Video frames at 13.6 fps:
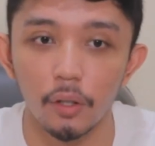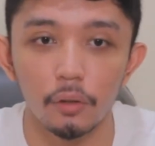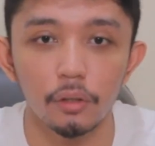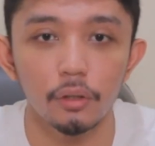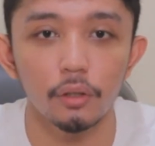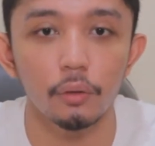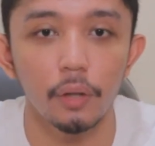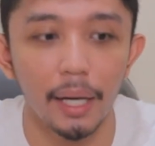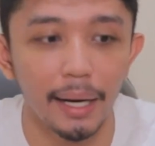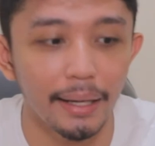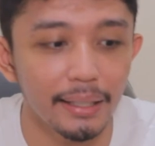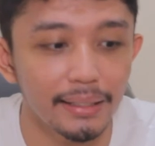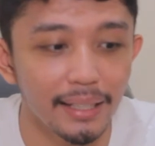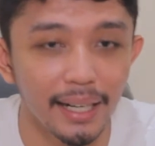terus
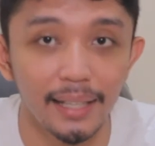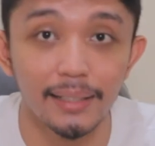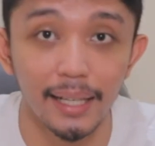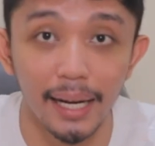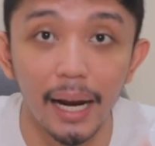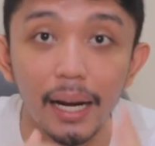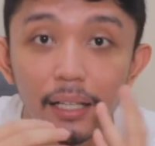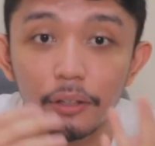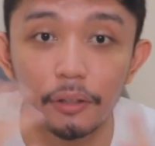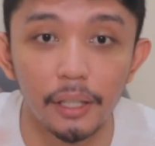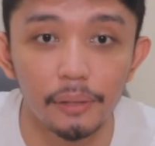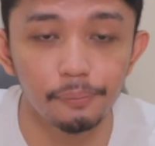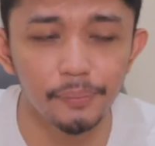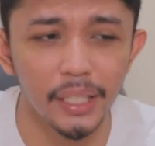warnanya cerah-cerah gitu
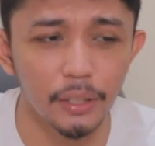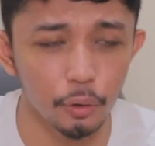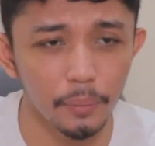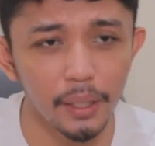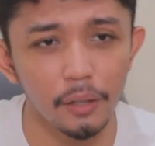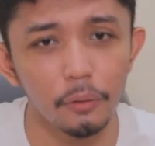kan nah cuma